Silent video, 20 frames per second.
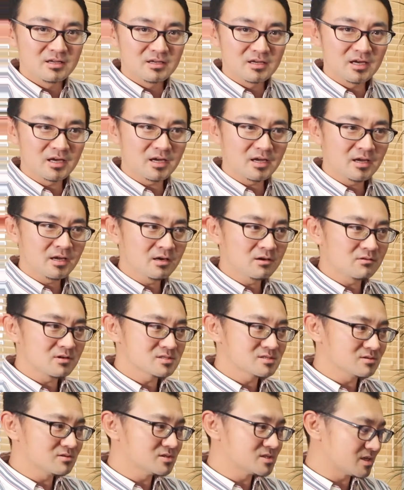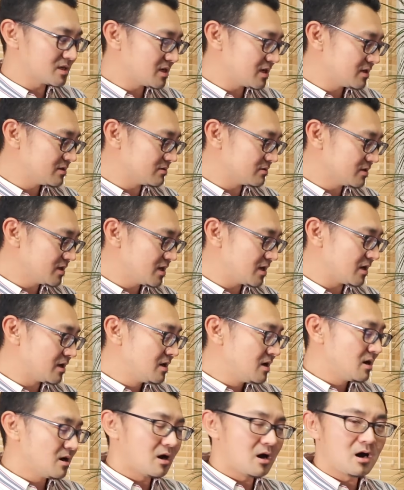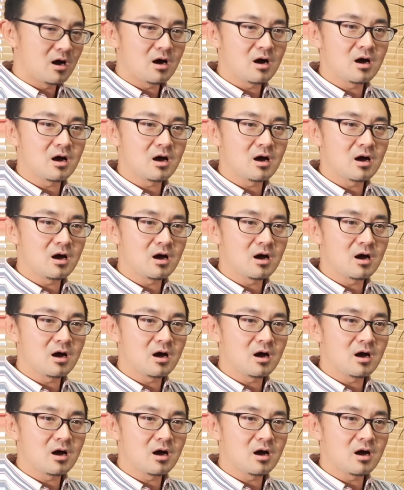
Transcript: え、英語はそうじゃないので、あ、あ、あ、あ、